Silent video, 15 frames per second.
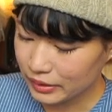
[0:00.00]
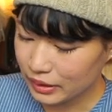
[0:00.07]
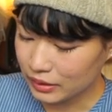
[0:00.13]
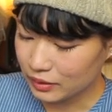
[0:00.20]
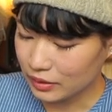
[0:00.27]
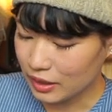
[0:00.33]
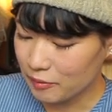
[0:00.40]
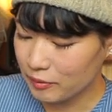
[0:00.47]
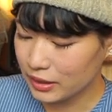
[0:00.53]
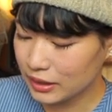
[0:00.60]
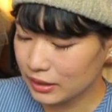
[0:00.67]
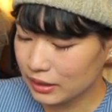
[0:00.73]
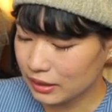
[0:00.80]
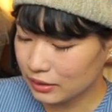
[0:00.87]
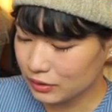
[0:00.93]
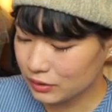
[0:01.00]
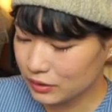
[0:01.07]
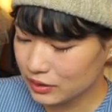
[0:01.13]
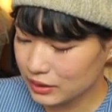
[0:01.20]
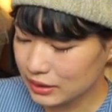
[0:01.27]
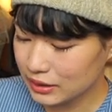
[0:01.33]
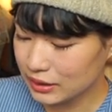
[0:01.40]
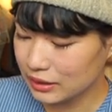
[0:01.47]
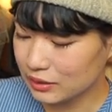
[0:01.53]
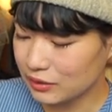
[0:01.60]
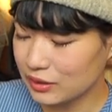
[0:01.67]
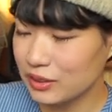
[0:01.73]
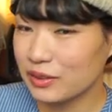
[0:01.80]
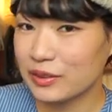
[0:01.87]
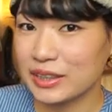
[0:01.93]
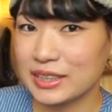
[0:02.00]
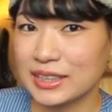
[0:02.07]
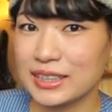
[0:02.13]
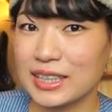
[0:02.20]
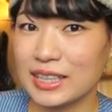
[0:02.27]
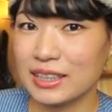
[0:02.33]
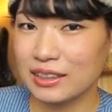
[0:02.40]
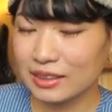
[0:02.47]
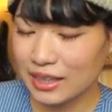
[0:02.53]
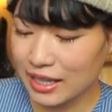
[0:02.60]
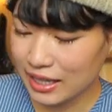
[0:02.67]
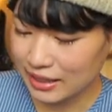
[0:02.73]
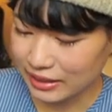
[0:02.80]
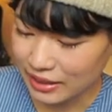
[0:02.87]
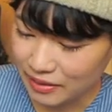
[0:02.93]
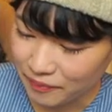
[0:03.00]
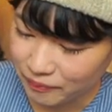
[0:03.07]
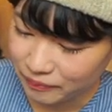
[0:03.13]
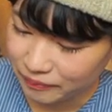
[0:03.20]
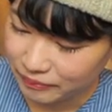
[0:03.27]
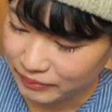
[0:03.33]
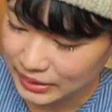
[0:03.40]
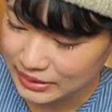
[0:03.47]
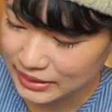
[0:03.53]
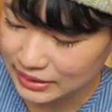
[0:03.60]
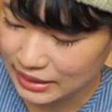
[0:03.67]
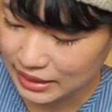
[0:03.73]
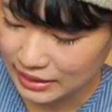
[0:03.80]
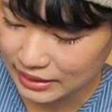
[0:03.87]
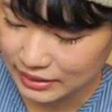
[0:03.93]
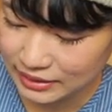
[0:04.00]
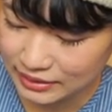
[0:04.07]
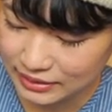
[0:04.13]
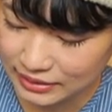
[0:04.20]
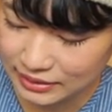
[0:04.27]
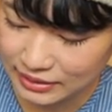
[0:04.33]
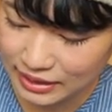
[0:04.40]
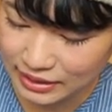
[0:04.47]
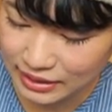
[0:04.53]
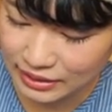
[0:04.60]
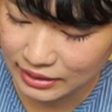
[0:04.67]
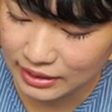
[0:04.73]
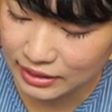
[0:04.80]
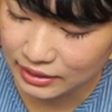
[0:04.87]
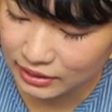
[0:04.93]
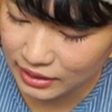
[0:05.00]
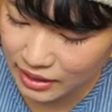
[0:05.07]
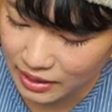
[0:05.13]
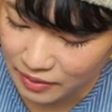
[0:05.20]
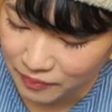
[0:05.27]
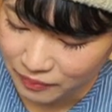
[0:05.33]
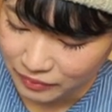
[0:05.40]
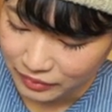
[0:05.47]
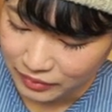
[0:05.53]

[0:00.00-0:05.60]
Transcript: あのアメリカの四季折々自然豊かな町で作られていて、